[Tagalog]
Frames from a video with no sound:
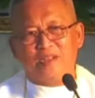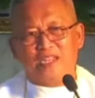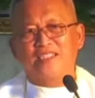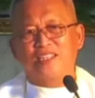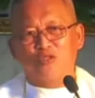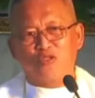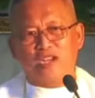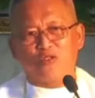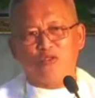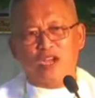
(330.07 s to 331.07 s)
kinsa tong
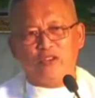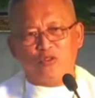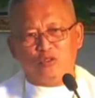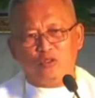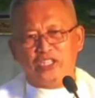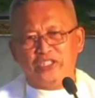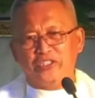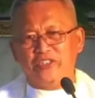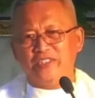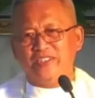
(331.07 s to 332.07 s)
dako kayog
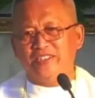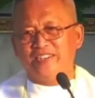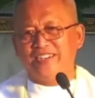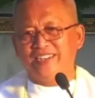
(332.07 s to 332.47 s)
donation